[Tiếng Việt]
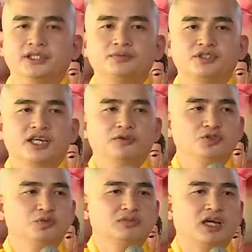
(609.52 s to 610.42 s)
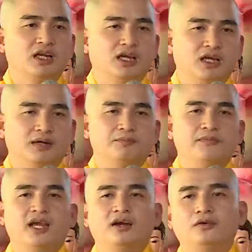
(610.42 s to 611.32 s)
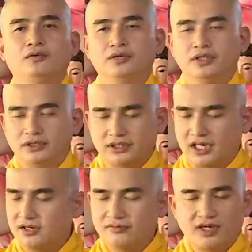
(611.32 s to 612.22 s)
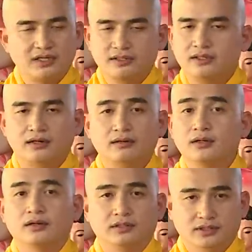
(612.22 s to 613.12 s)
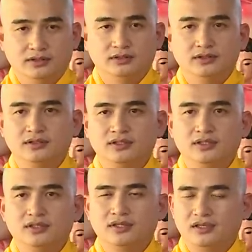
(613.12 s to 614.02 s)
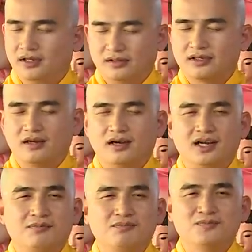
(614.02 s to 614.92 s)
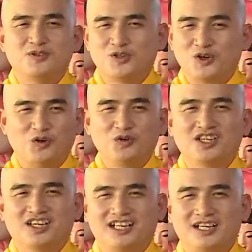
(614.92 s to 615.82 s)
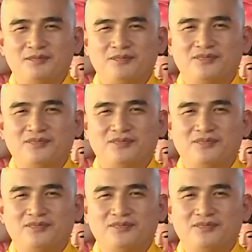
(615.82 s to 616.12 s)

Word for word: kiếp sau chúng ta lại gặp nhau để trả vai cái nợ nần này nữa. Lận đận lắm, khổ cực lắm.